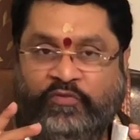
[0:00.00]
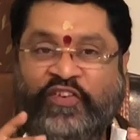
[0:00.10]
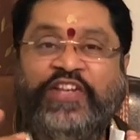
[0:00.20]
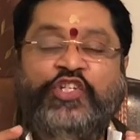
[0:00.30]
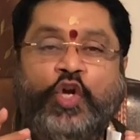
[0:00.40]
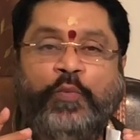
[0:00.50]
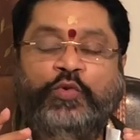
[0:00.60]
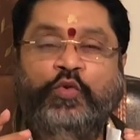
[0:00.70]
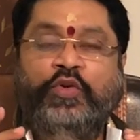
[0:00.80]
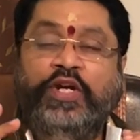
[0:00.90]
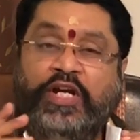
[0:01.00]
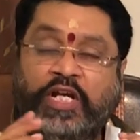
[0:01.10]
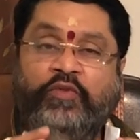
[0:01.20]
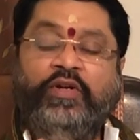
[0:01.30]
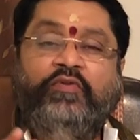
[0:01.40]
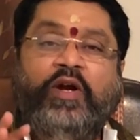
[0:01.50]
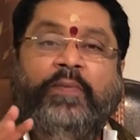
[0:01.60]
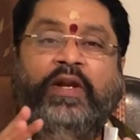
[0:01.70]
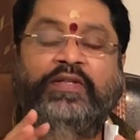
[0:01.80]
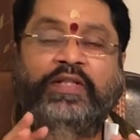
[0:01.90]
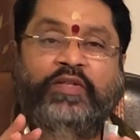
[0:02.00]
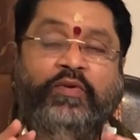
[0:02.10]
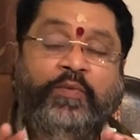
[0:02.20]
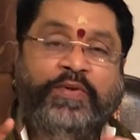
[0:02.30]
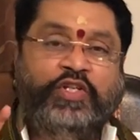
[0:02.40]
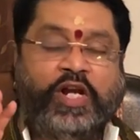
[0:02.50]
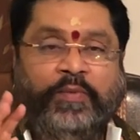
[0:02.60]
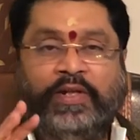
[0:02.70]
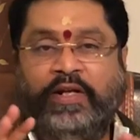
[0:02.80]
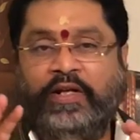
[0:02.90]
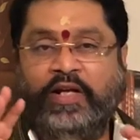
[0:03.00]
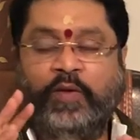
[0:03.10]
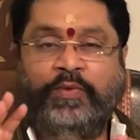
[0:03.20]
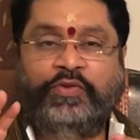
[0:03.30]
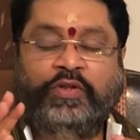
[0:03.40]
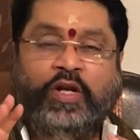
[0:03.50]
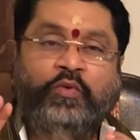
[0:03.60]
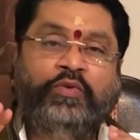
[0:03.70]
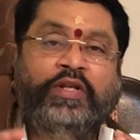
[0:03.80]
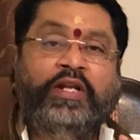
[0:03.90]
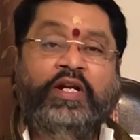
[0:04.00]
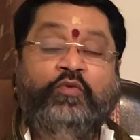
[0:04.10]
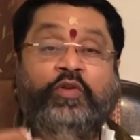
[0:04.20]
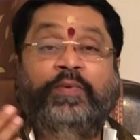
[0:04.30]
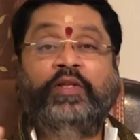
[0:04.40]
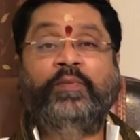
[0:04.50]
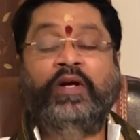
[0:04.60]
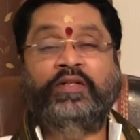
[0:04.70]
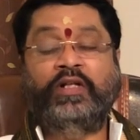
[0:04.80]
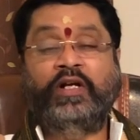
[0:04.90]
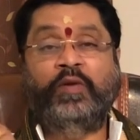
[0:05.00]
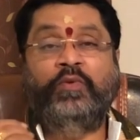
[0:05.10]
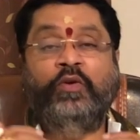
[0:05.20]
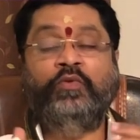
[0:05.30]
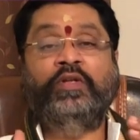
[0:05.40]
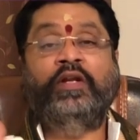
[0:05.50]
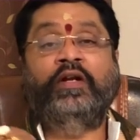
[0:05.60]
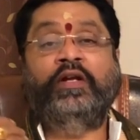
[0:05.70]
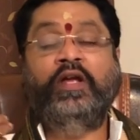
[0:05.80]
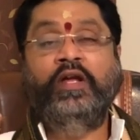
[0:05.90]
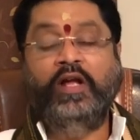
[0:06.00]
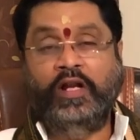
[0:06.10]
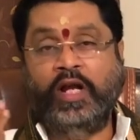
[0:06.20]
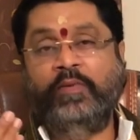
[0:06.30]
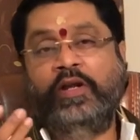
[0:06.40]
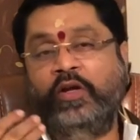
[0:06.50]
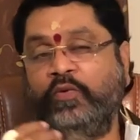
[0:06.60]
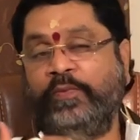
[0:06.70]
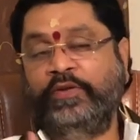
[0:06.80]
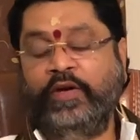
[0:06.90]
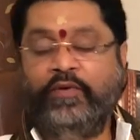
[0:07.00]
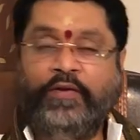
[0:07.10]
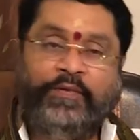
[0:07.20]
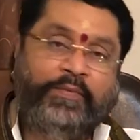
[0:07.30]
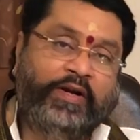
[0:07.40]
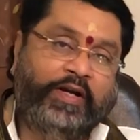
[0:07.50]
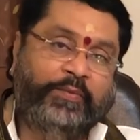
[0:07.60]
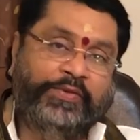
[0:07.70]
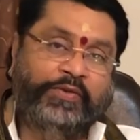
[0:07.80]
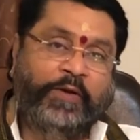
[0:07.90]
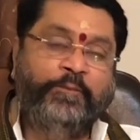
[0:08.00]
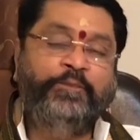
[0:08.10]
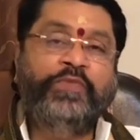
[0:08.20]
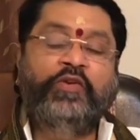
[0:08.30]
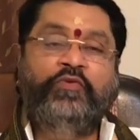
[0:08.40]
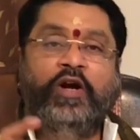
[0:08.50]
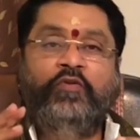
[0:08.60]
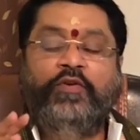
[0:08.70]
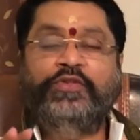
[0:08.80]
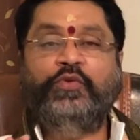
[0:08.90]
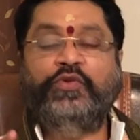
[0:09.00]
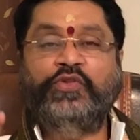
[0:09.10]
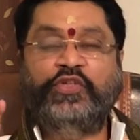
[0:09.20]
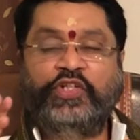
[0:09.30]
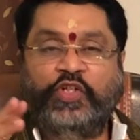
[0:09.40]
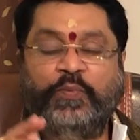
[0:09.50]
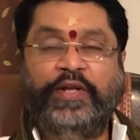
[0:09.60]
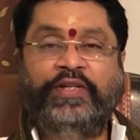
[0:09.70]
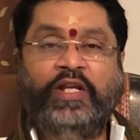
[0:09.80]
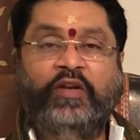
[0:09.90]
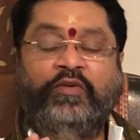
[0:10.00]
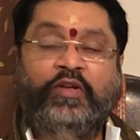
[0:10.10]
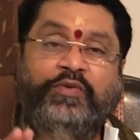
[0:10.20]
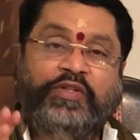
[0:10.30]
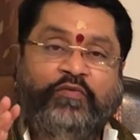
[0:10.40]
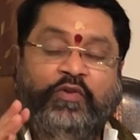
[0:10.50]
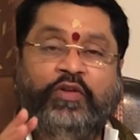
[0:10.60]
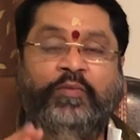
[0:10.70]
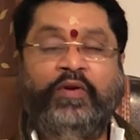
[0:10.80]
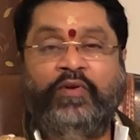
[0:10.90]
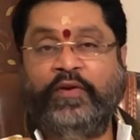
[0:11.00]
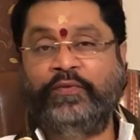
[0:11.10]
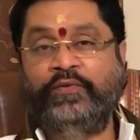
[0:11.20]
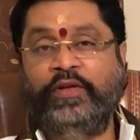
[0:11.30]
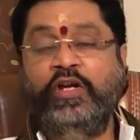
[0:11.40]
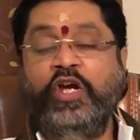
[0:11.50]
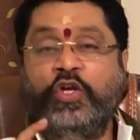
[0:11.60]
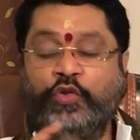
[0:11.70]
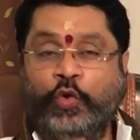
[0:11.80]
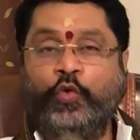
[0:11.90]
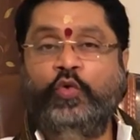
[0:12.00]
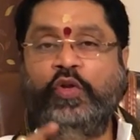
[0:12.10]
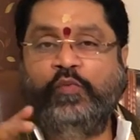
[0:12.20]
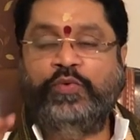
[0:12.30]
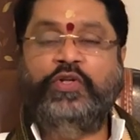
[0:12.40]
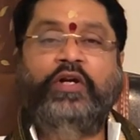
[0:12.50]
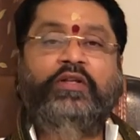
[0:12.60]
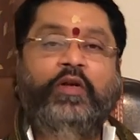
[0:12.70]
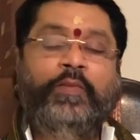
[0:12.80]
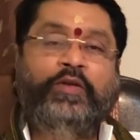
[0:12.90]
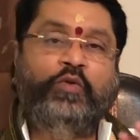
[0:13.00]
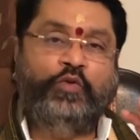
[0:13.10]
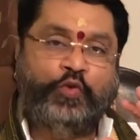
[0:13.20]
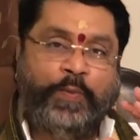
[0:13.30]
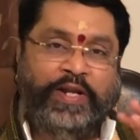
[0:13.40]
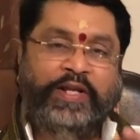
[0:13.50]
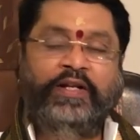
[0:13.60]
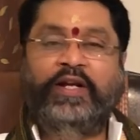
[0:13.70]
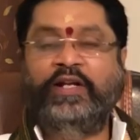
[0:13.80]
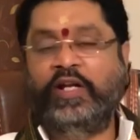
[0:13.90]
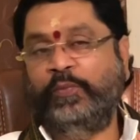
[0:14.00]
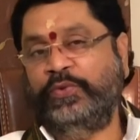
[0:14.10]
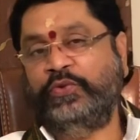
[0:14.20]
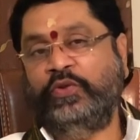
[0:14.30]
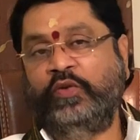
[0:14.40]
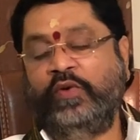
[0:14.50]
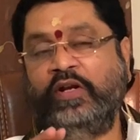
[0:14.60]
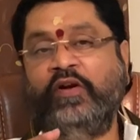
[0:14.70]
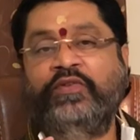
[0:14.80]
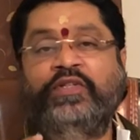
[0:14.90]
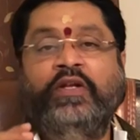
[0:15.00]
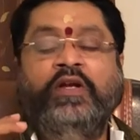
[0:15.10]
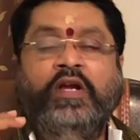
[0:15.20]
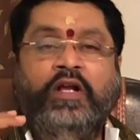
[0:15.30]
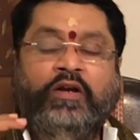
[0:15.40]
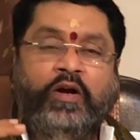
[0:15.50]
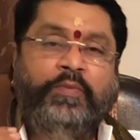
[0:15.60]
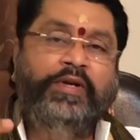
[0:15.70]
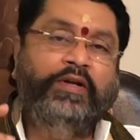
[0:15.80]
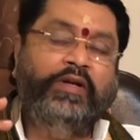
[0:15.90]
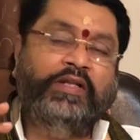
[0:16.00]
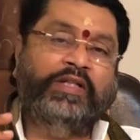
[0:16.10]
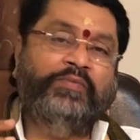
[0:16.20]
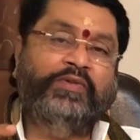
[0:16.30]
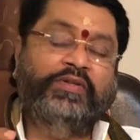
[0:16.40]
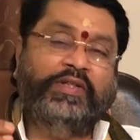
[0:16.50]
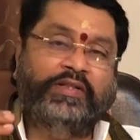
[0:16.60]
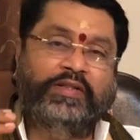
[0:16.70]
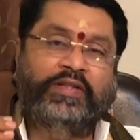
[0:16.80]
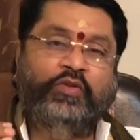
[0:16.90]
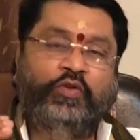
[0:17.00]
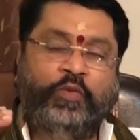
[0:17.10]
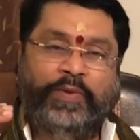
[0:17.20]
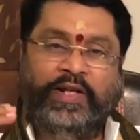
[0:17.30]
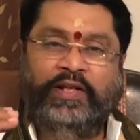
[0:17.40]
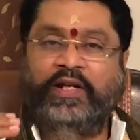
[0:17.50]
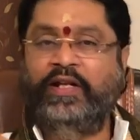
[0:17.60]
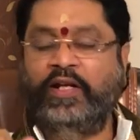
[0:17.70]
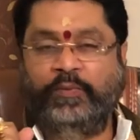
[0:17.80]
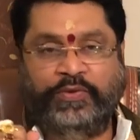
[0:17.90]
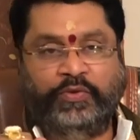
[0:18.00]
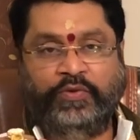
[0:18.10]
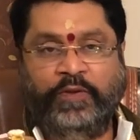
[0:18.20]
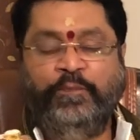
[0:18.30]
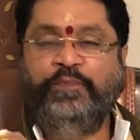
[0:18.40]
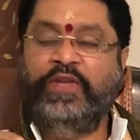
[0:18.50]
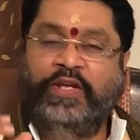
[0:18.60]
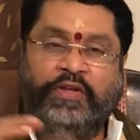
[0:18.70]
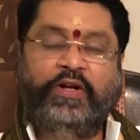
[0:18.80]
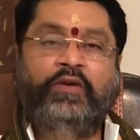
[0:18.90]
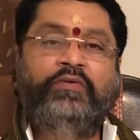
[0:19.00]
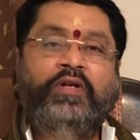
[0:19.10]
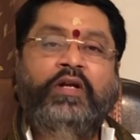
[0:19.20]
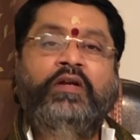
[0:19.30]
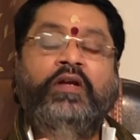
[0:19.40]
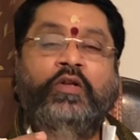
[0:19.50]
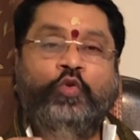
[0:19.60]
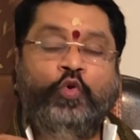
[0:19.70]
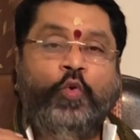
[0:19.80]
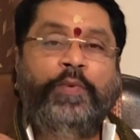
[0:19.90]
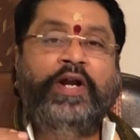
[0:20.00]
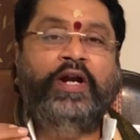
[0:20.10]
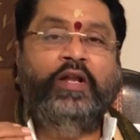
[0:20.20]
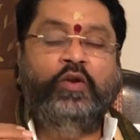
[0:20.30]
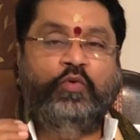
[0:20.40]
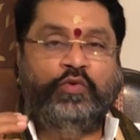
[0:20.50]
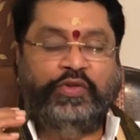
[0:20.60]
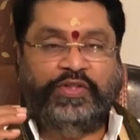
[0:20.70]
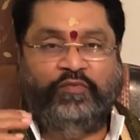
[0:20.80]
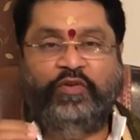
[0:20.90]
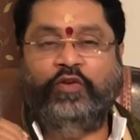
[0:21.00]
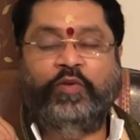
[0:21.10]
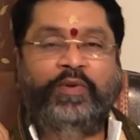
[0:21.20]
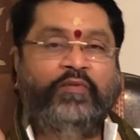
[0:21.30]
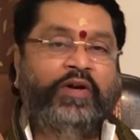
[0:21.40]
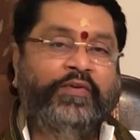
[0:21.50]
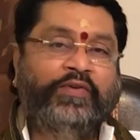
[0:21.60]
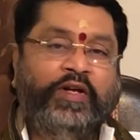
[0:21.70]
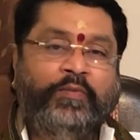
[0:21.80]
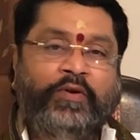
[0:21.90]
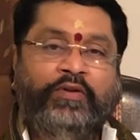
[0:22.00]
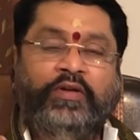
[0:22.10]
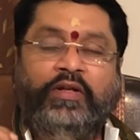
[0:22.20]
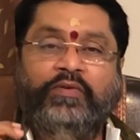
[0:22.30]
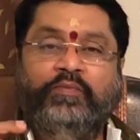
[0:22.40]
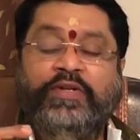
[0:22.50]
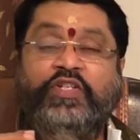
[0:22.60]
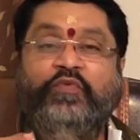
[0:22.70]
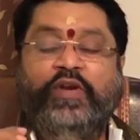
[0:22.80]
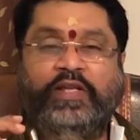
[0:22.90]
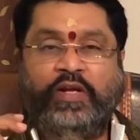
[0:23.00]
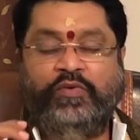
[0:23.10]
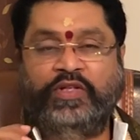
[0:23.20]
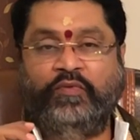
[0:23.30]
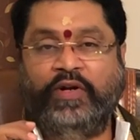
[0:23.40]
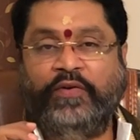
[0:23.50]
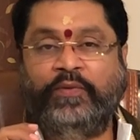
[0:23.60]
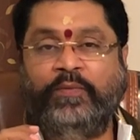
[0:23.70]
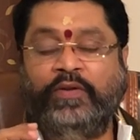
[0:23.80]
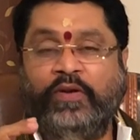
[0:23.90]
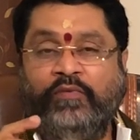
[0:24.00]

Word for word: వైన్ షాప్స్ ఇటువంటి వ్యాపారం చేసే వాళ్ళకి మంచి లాభదాయకంగా కనబడుస్తుంది అనుకున్న దానికంటే ఉత్పత్తి బాగా జరగడం అనుకున్న దానికంటే లాభాలు ఎక్కువ పొందే అవకాశం బాగా కనిపిస్తున్నాయి వివాహ వ్యవస్థ కోసం చేసే ప్రయత్నాలు మాత్రం సఫలీకృతమైన అవకాశం ఉంది చదువుకునే విద్యార్థులకు మాత్రం కొంచెం బలహీనంగానే కనిపిస్తుంది వాళ్ళకి కావాల్సిన కాంపిటేటివ్ ఎగ్జామ్స్లో సక్సెస్ అని కొంత బలహీనంగానే కనిపిస్తుంది ఇది కాకుండా దూర ప్రయాణాల్లో కొంత సఫలీకృతమైన అవకాశం కనబడుతుంది మంచి ఫలితాలు వచ్చే అవకాశం మాత్రం